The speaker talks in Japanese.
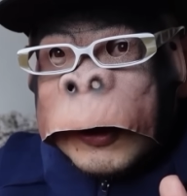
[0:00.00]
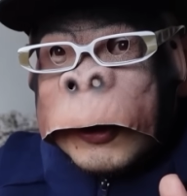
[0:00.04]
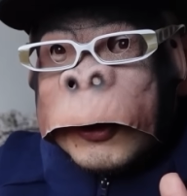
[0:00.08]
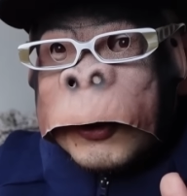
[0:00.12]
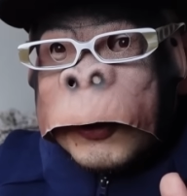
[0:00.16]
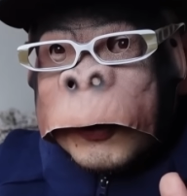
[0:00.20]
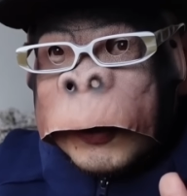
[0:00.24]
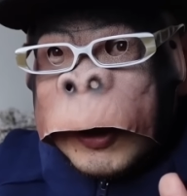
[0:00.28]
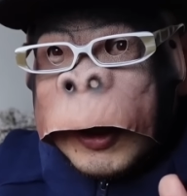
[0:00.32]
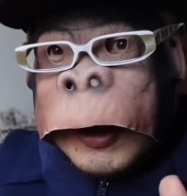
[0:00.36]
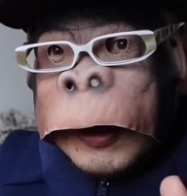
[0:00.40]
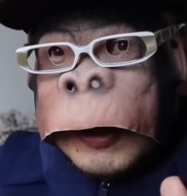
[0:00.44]
練
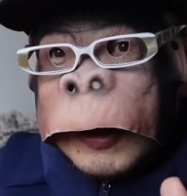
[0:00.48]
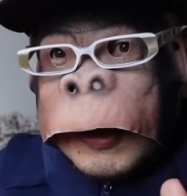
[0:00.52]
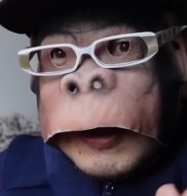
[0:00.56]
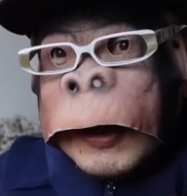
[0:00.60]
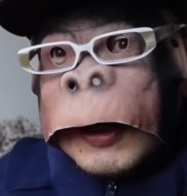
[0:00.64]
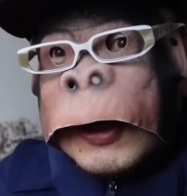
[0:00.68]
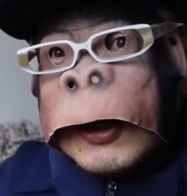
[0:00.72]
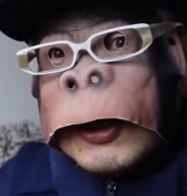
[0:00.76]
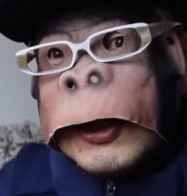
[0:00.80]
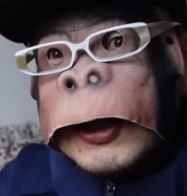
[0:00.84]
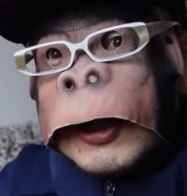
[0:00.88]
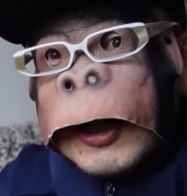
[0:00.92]
習で
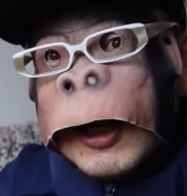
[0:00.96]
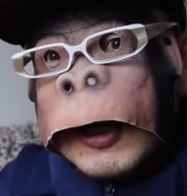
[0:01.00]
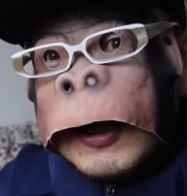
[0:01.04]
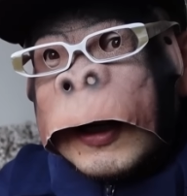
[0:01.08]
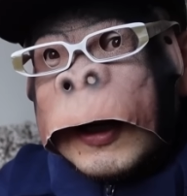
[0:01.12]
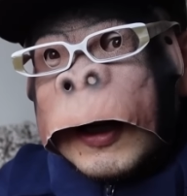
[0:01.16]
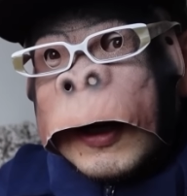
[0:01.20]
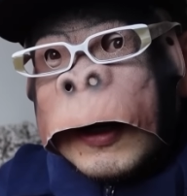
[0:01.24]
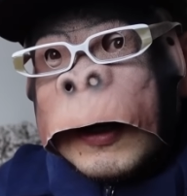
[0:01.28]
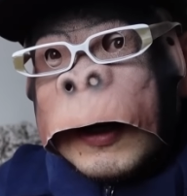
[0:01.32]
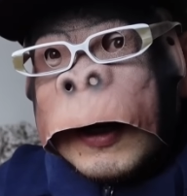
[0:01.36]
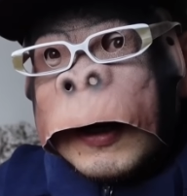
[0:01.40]
試合
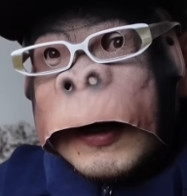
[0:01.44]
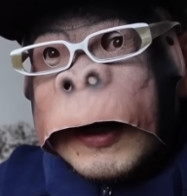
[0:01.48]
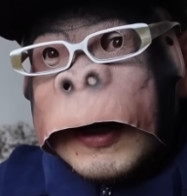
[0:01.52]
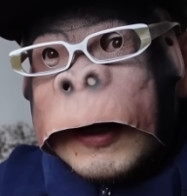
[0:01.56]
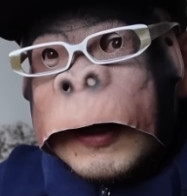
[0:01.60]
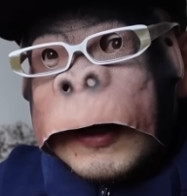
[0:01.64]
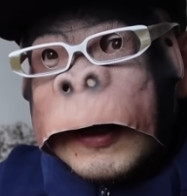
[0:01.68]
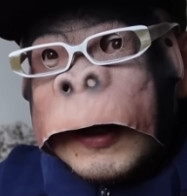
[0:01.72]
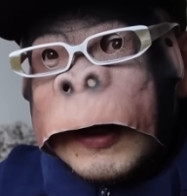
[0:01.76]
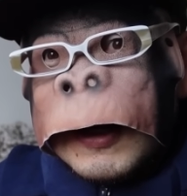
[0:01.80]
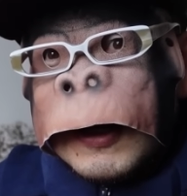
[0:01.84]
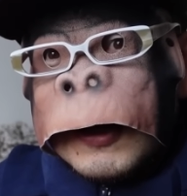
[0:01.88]
間や
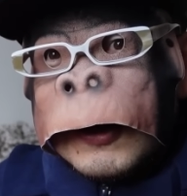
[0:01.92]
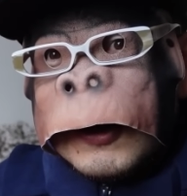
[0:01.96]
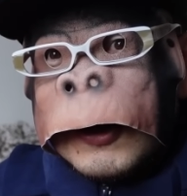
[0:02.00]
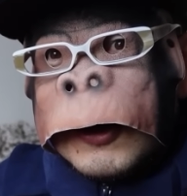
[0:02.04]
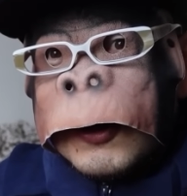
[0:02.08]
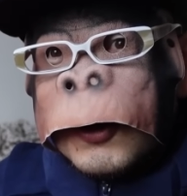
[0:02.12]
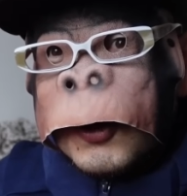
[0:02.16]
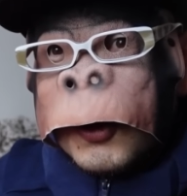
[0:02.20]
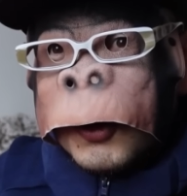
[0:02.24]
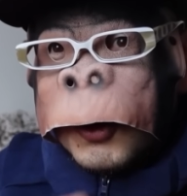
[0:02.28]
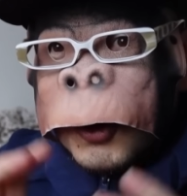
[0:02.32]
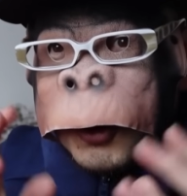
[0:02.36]
連携っ
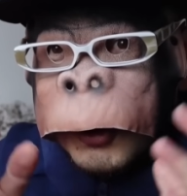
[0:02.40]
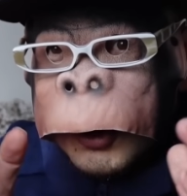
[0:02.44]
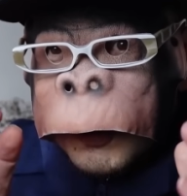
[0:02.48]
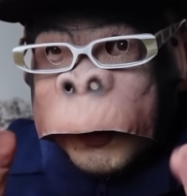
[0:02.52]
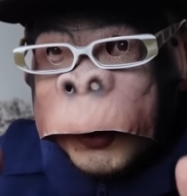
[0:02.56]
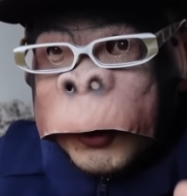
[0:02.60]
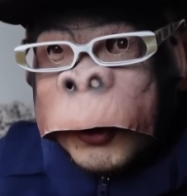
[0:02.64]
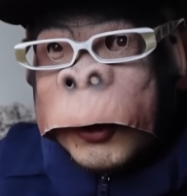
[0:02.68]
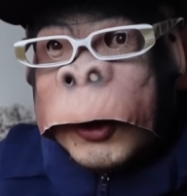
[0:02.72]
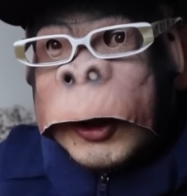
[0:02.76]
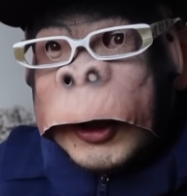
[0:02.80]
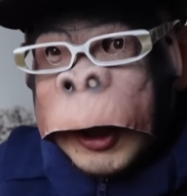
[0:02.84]
ていうのを取り
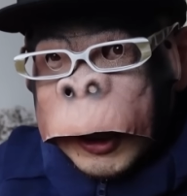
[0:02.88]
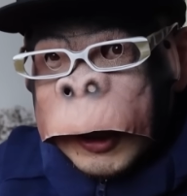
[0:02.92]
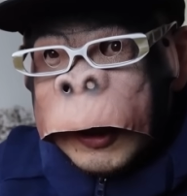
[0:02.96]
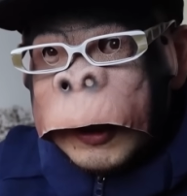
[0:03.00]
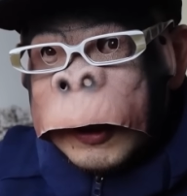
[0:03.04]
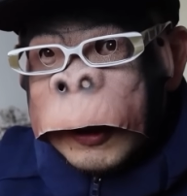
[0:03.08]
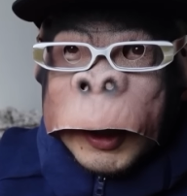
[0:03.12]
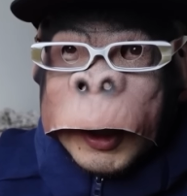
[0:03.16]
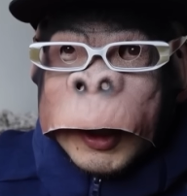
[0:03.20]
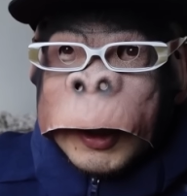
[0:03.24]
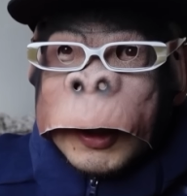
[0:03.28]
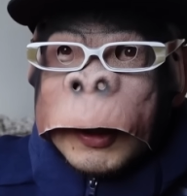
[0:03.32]
戻して、
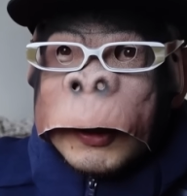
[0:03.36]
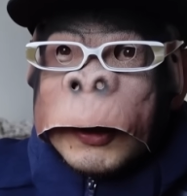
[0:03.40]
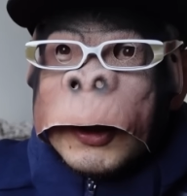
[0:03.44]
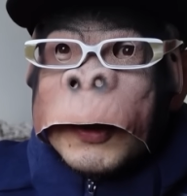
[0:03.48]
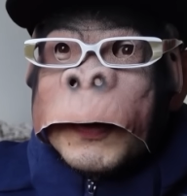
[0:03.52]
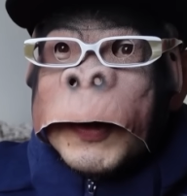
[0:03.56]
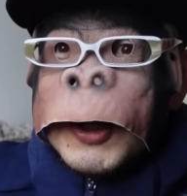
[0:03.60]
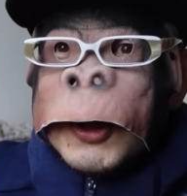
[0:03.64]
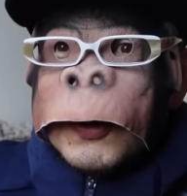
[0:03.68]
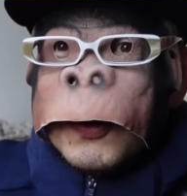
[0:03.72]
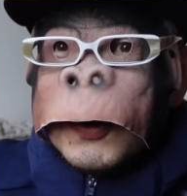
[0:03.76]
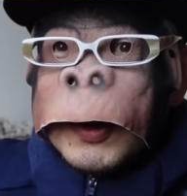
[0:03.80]

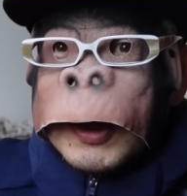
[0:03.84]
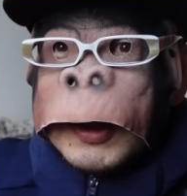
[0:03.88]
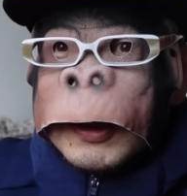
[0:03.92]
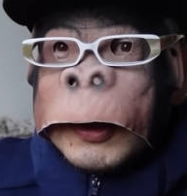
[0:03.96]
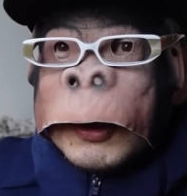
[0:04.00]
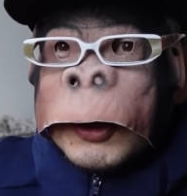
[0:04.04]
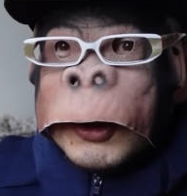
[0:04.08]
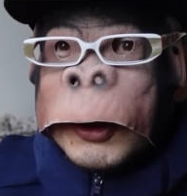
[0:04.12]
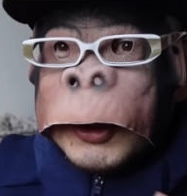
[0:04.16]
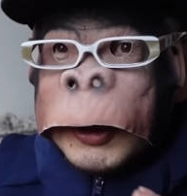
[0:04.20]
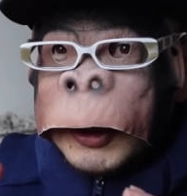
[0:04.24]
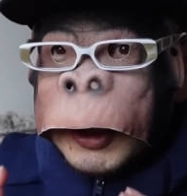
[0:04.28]
アカデミーのね、
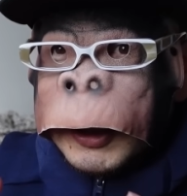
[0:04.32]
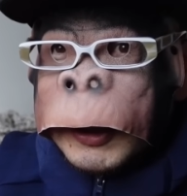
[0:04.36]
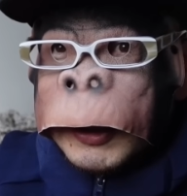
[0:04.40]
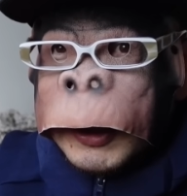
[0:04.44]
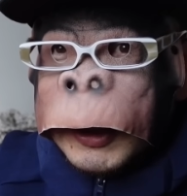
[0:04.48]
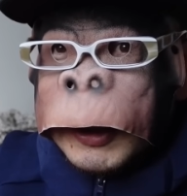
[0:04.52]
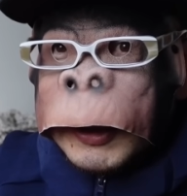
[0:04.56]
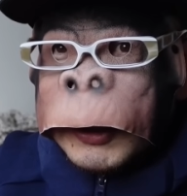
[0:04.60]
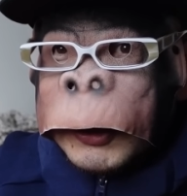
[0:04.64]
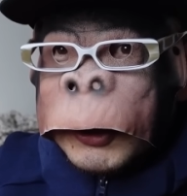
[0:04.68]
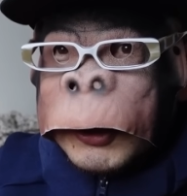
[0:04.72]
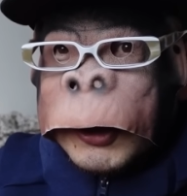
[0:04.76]
試合
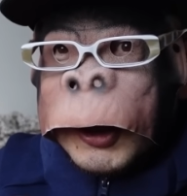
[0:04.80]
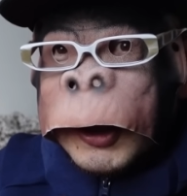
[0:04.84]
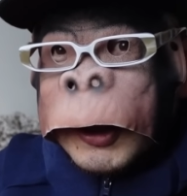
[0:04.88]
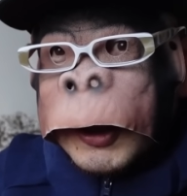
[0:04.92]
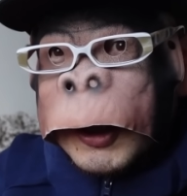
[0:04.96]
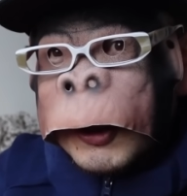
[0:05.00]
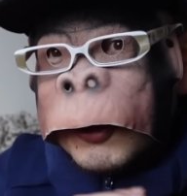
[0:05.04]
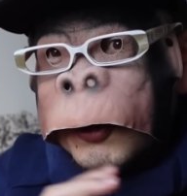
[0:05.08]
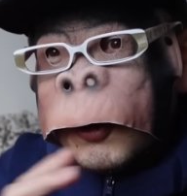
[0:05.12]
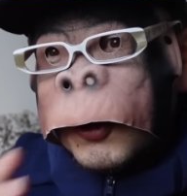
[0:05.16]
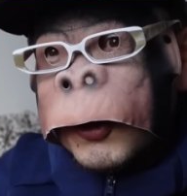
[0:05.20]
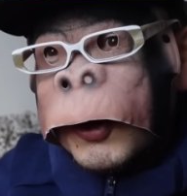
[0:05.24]
で試合
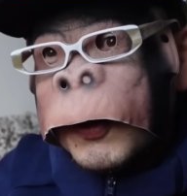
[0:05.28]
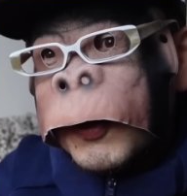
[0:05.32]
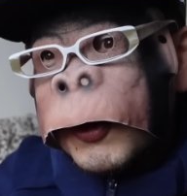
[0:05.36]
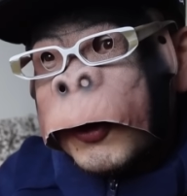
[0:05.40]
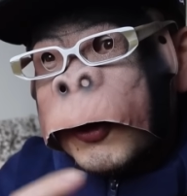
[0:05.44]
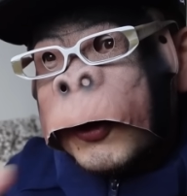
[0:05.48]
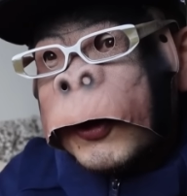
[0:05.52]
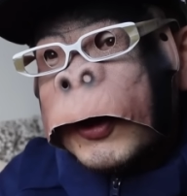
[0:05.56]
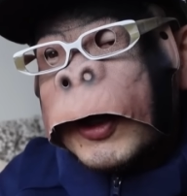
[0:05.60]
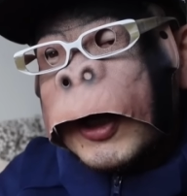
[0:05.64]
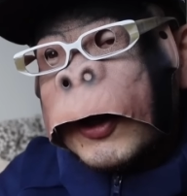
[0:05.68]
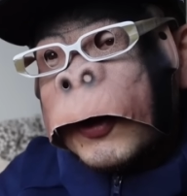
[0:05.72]
間取り
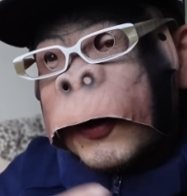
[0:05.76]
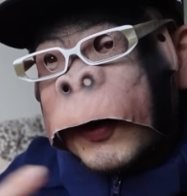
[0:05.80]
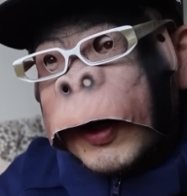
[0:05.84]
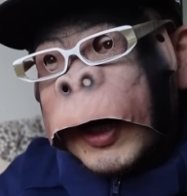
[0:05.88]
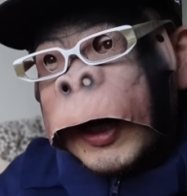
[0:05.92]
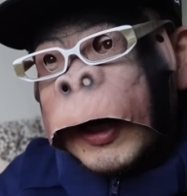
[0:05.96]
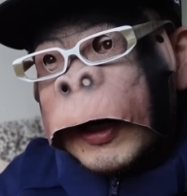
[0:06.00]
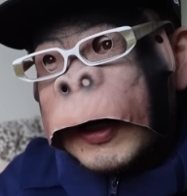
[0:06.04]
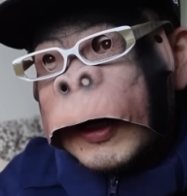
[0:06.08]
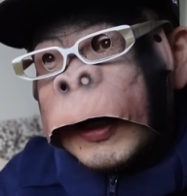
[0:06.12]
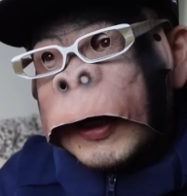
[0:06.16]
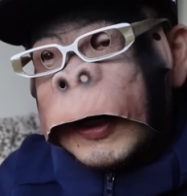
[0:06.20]
戻したりと
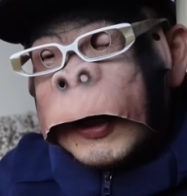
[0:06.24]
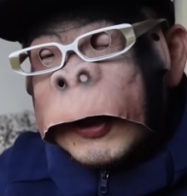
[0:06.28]
か、